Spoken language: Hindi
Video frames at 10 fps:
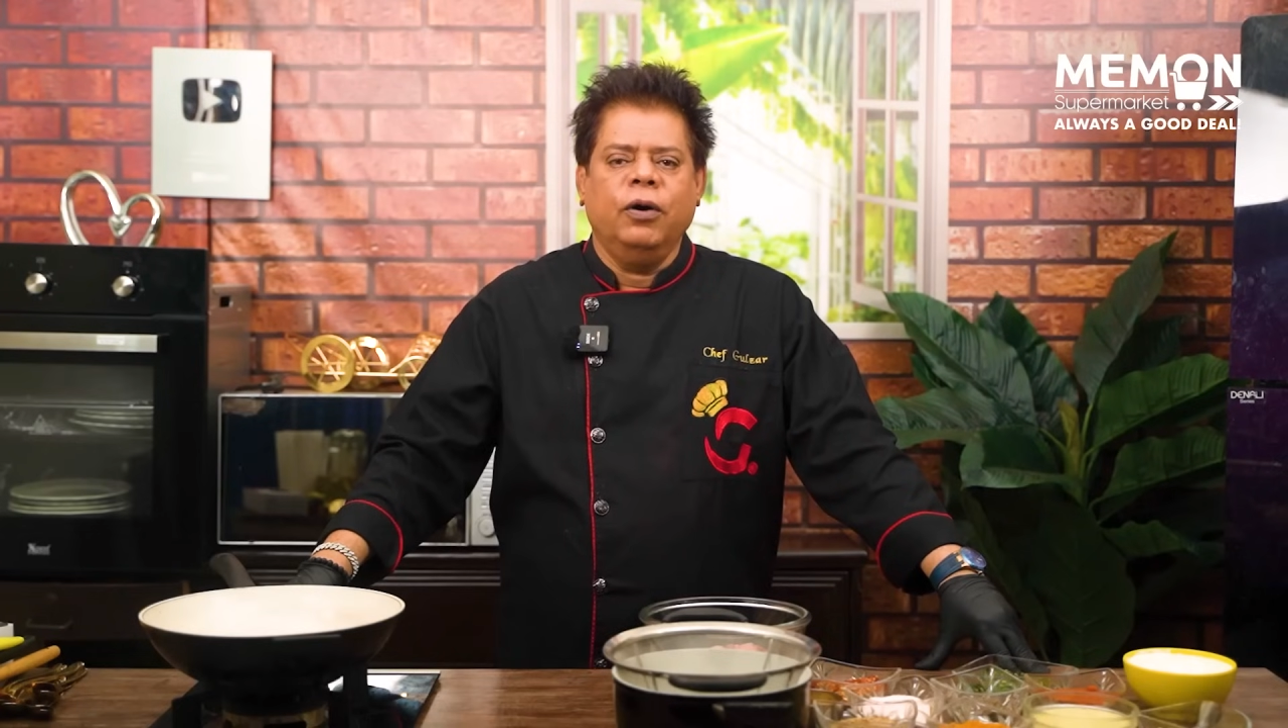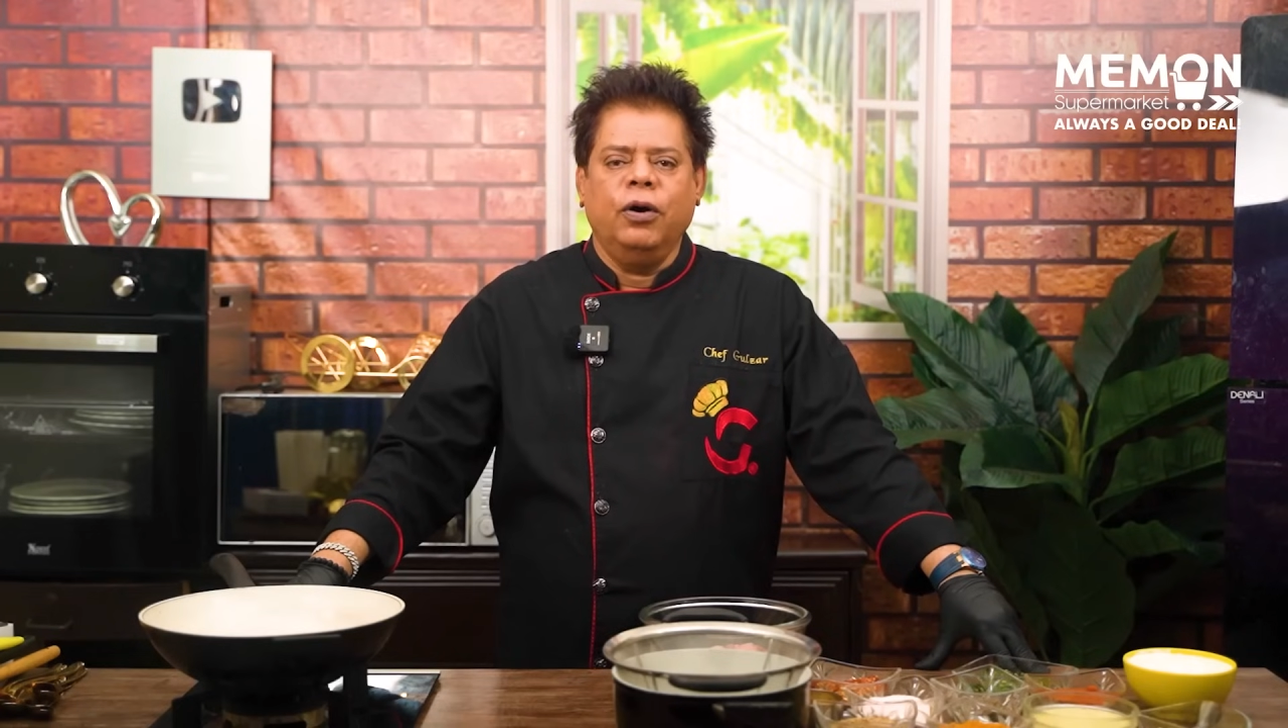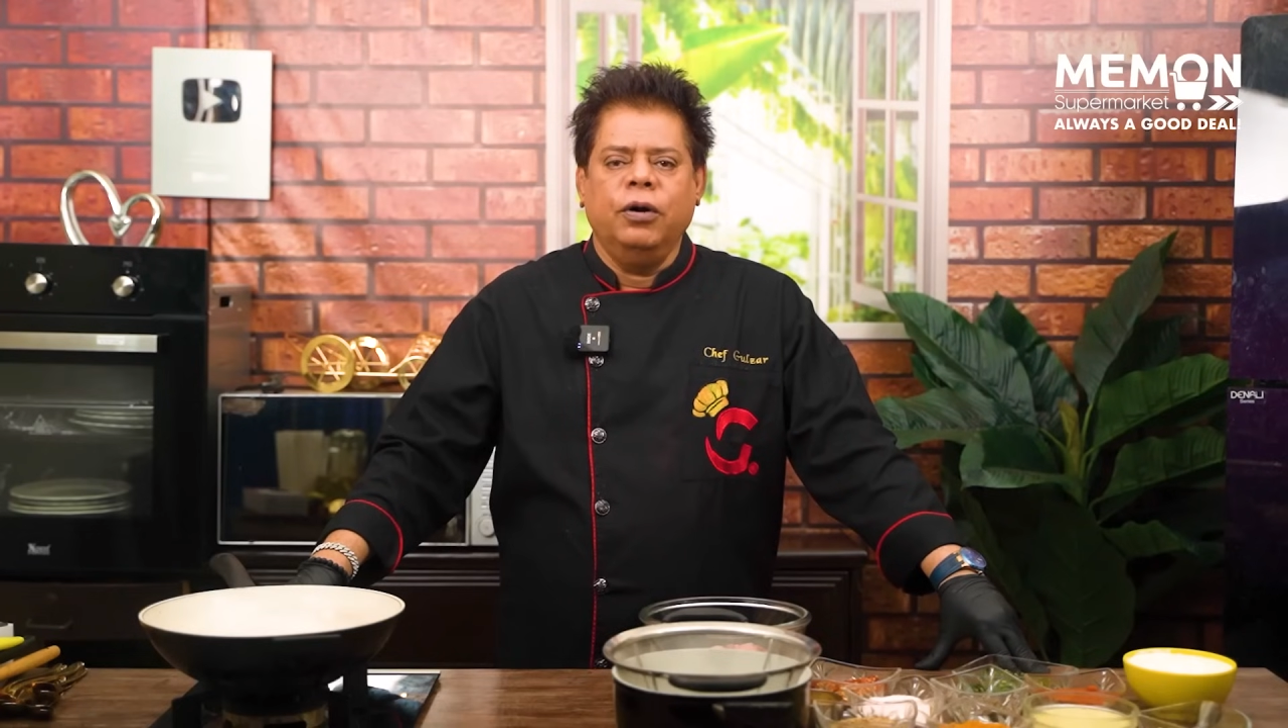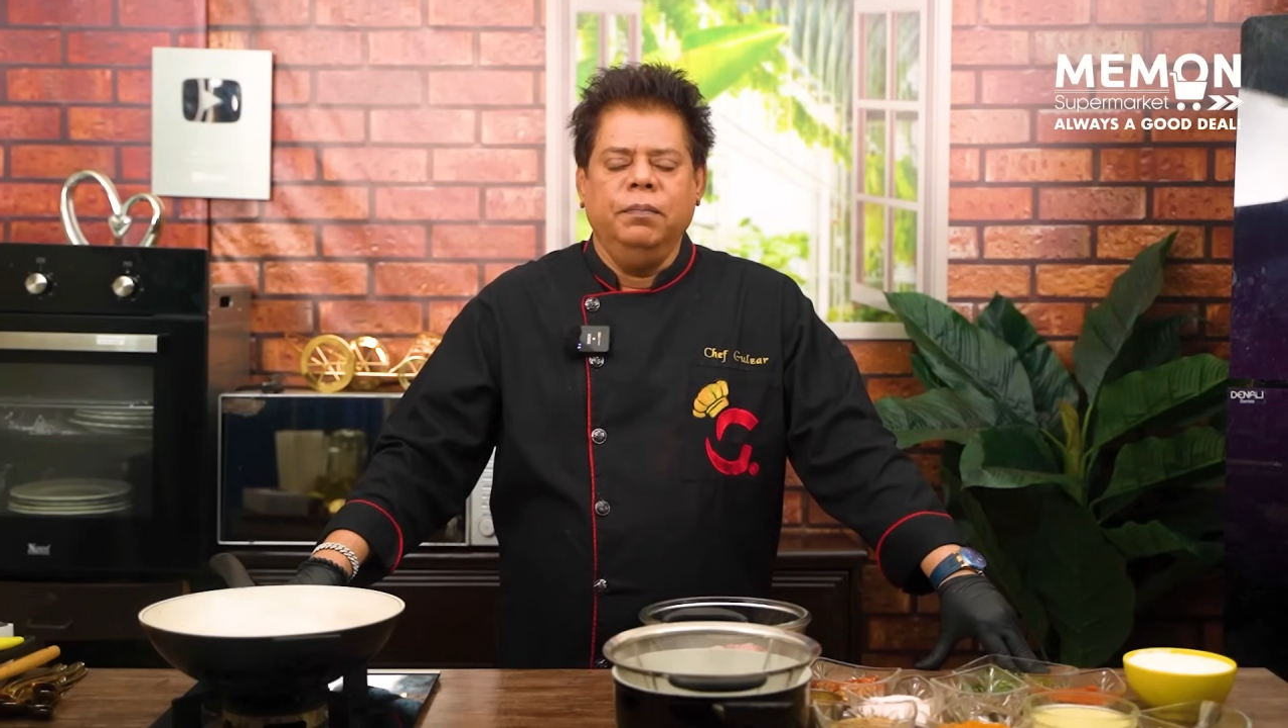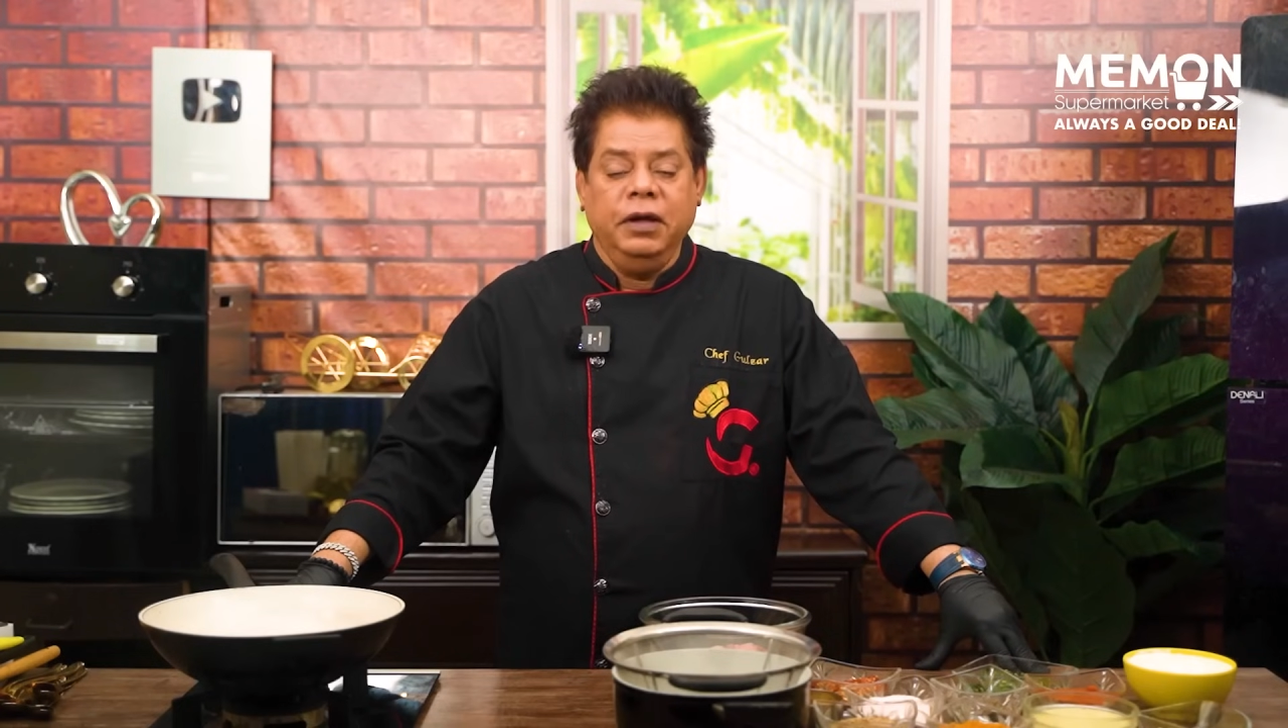
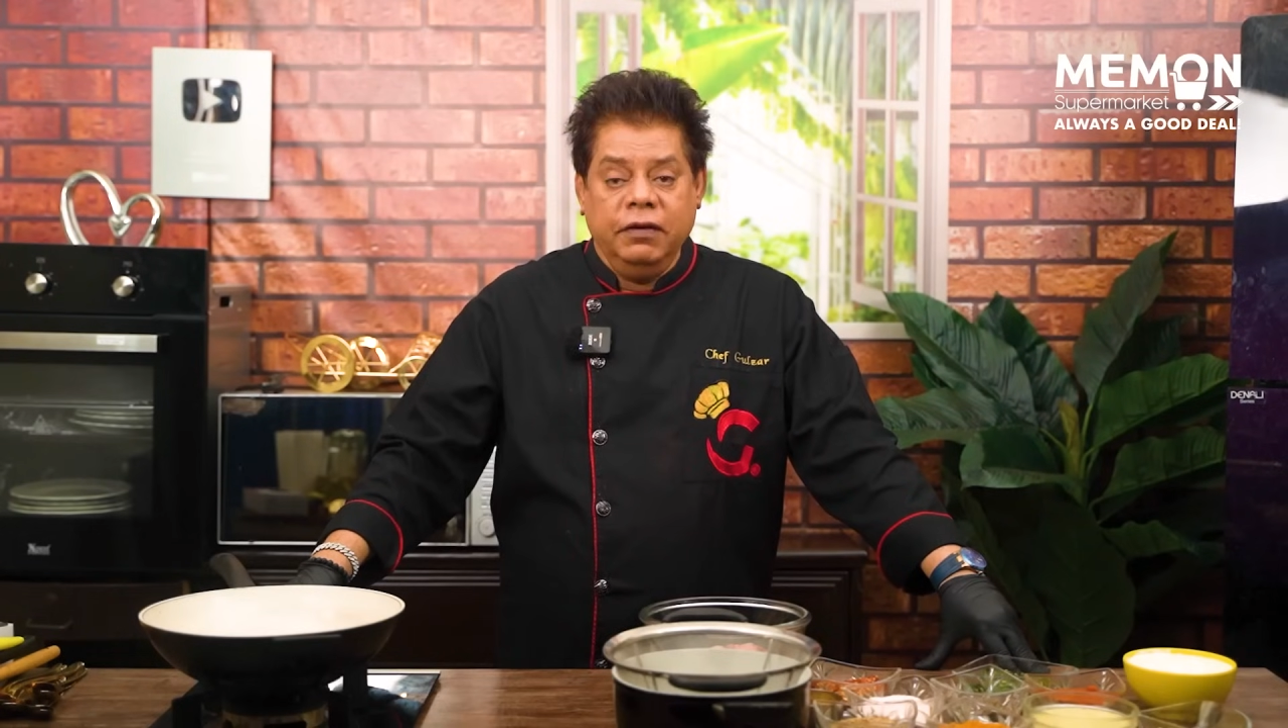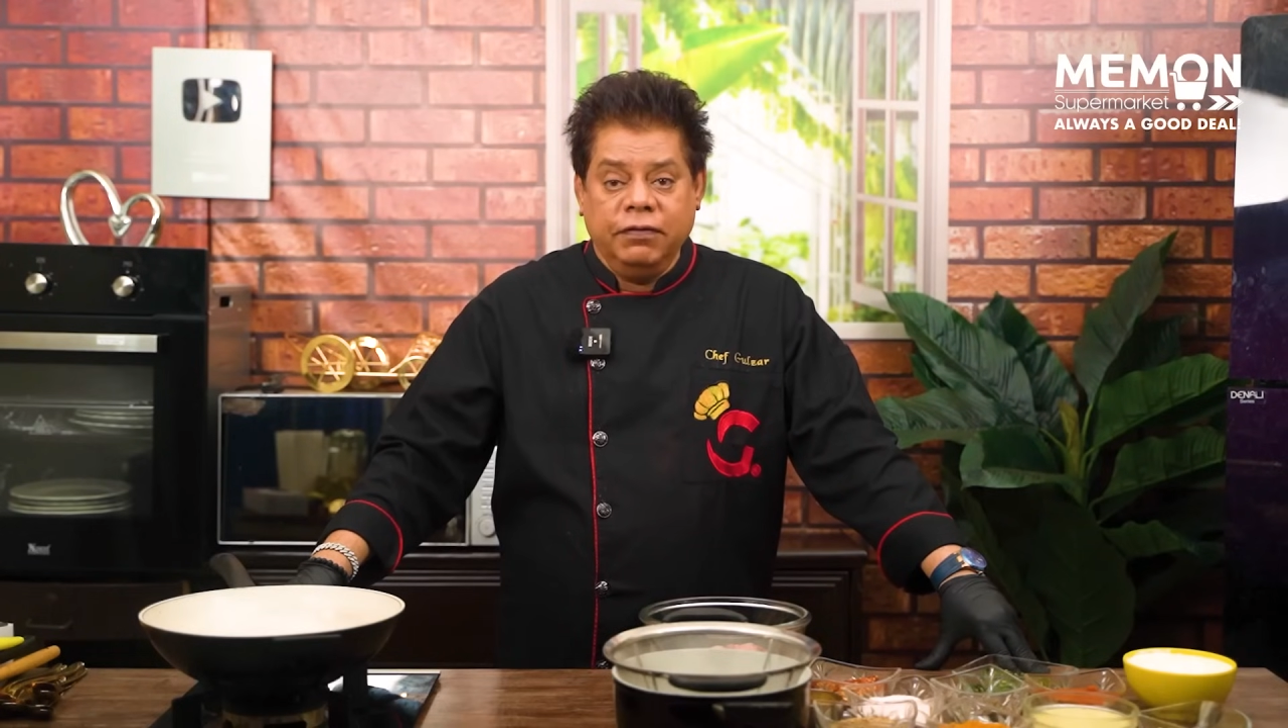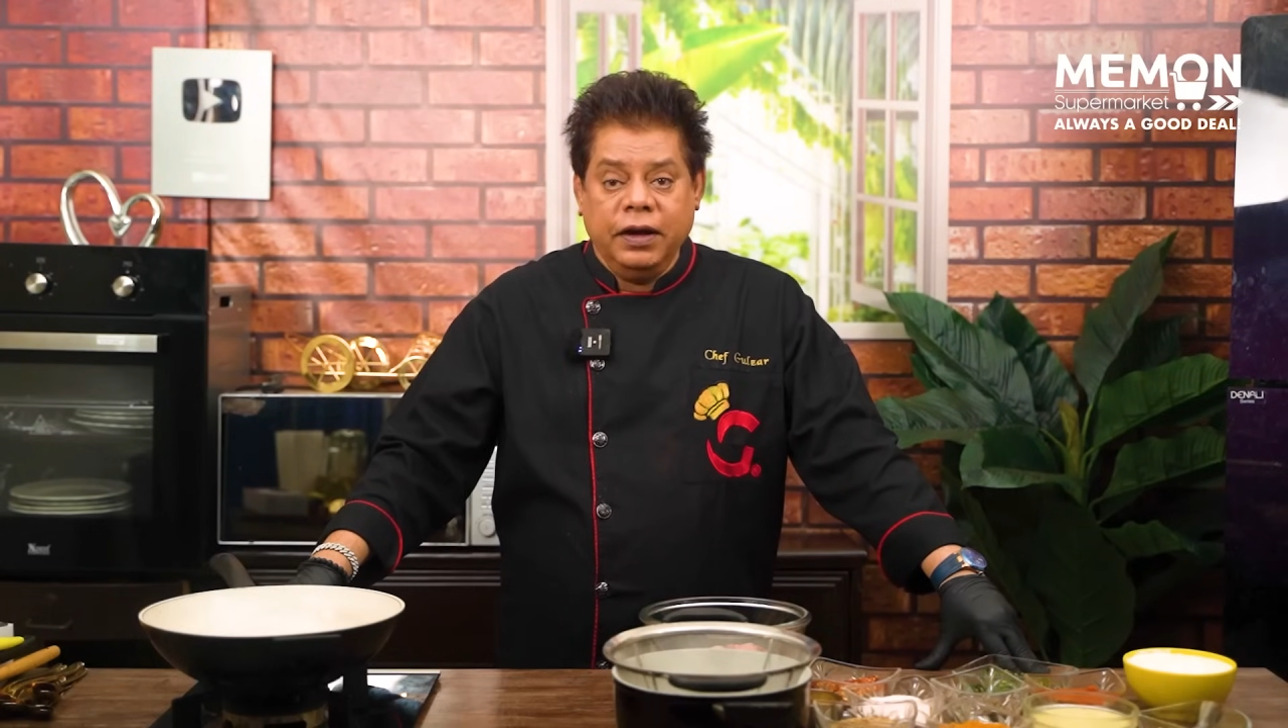और बीफ